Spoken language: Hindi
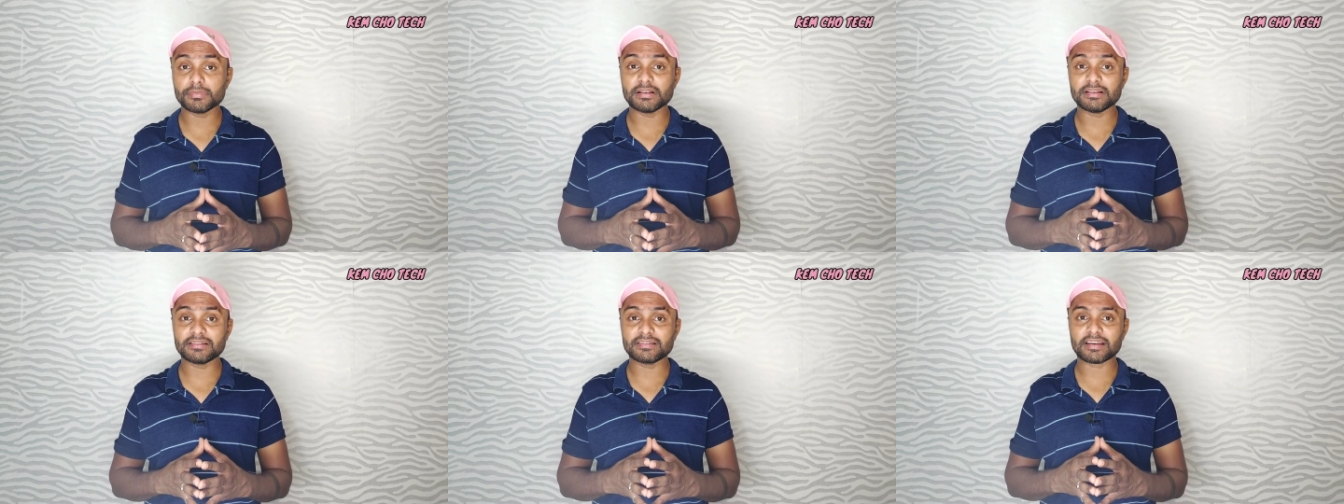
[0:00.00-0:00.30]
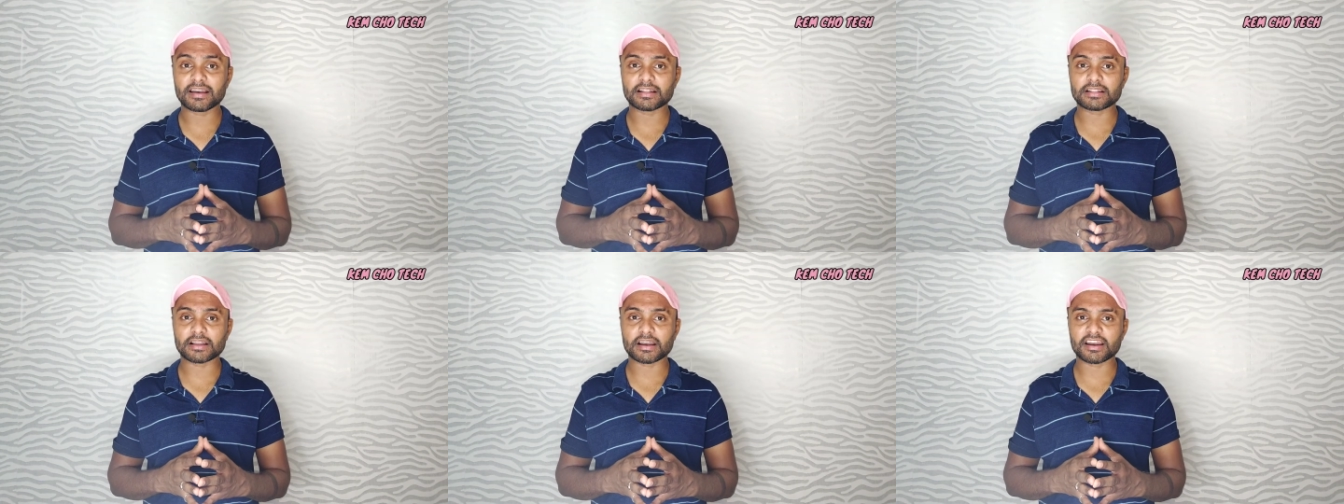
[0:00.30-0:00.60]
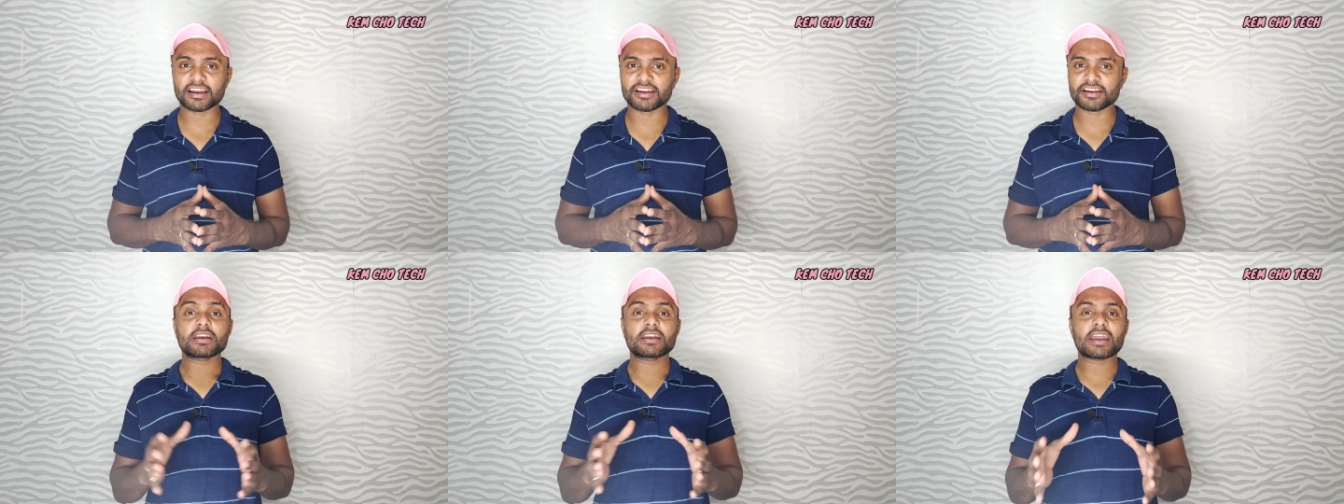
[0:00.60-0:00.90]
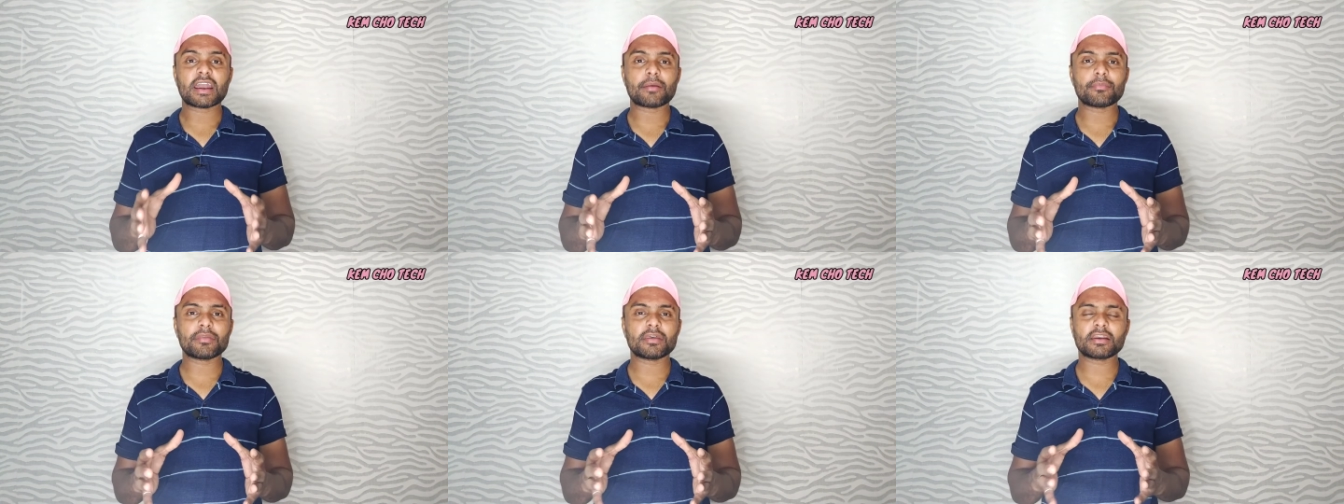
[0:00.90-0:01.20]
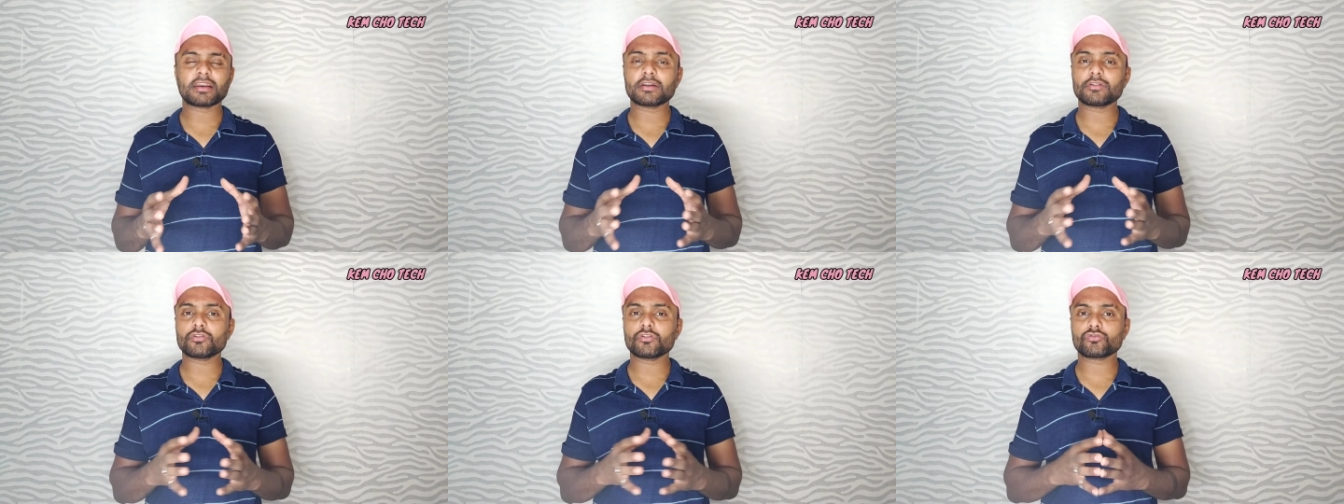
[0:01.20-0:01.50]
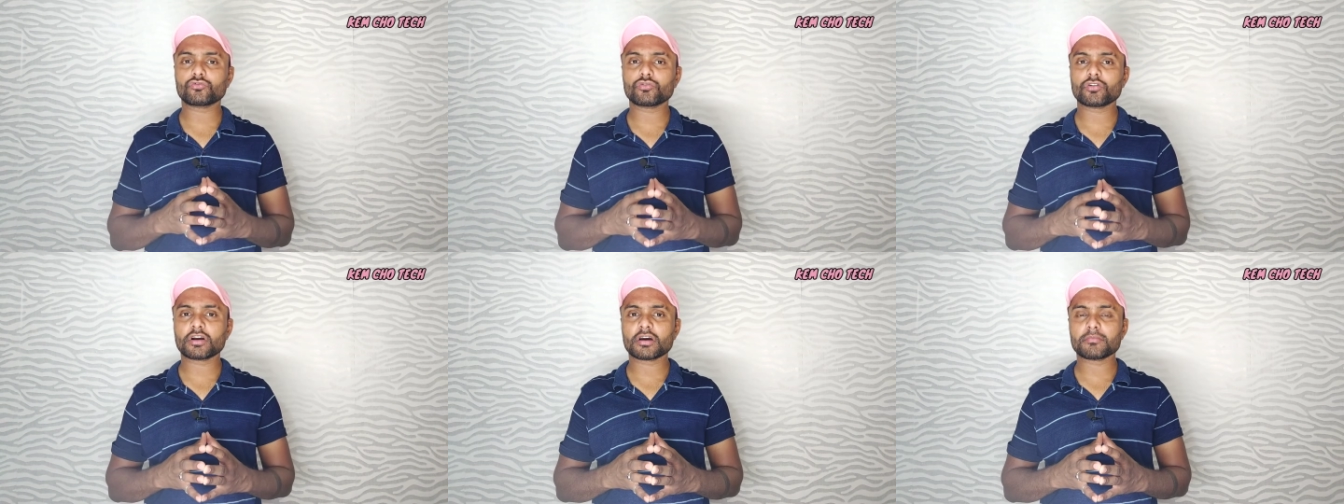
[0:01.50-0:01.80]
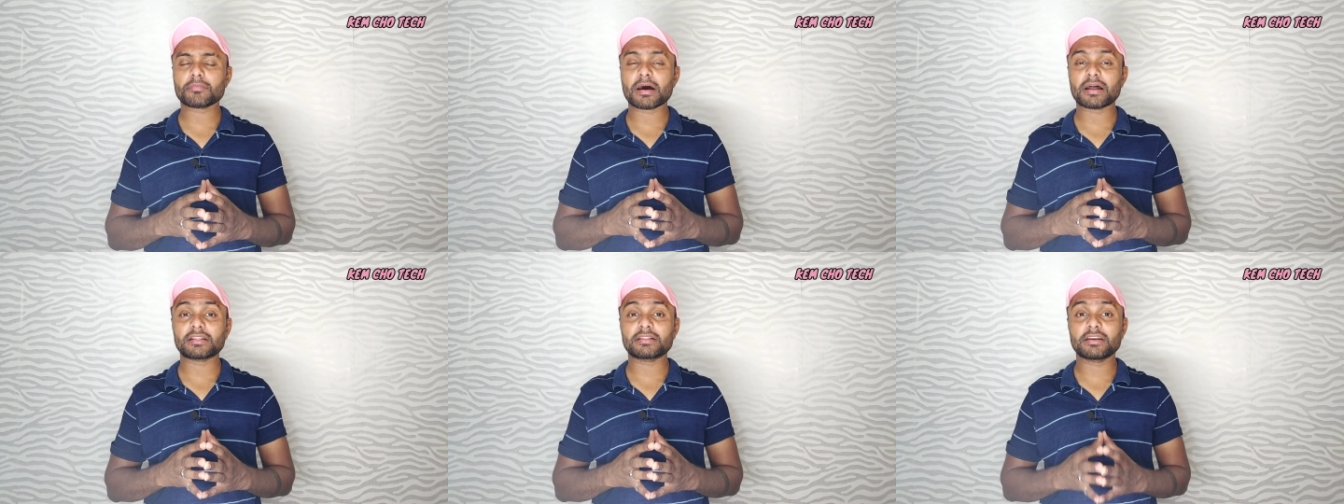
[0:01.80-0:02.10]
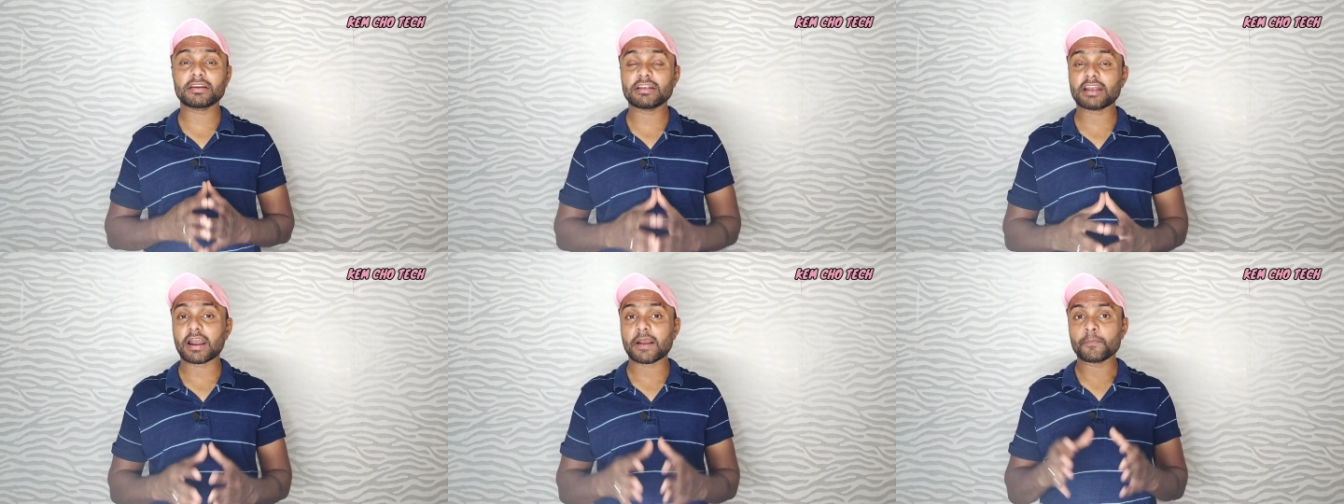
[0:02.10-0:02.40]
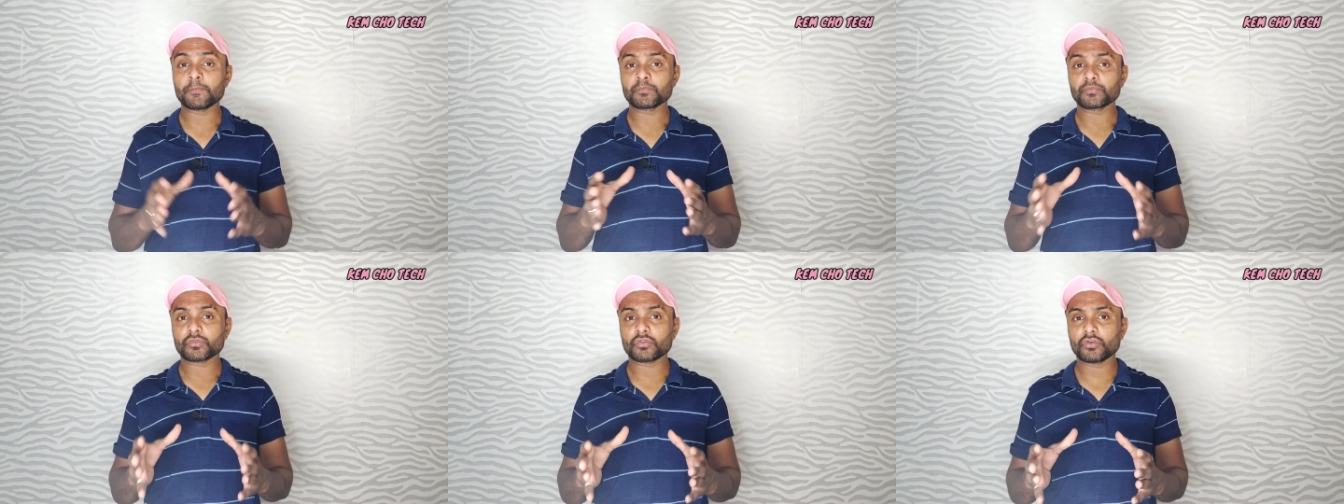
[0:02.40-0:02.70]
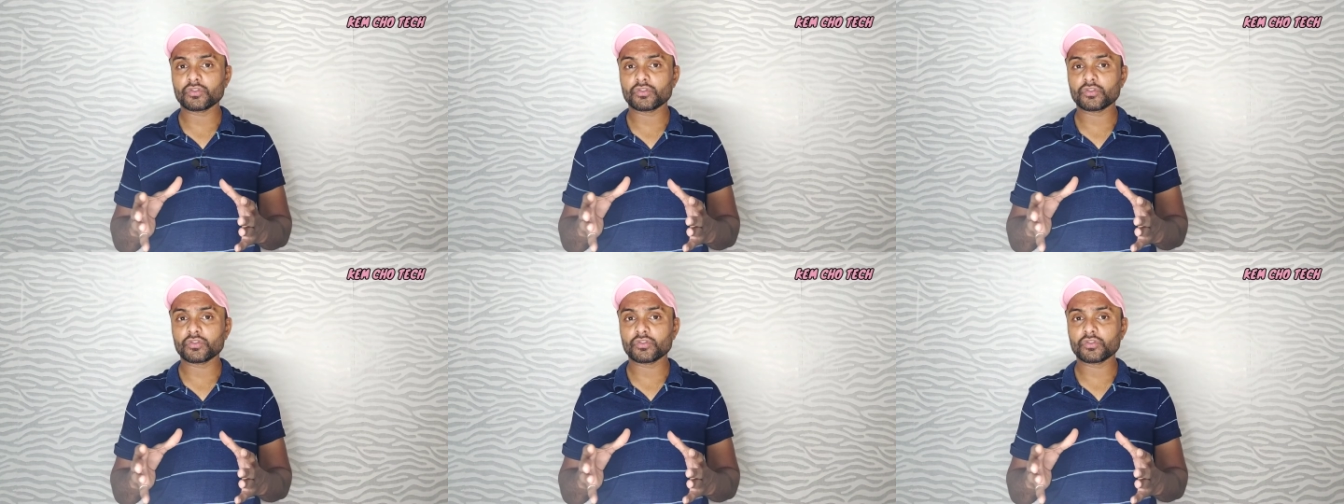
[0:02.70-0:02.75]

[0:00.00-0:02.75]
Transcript: मिल जाता है कैमरे की दोस्तों अगर बात की जाए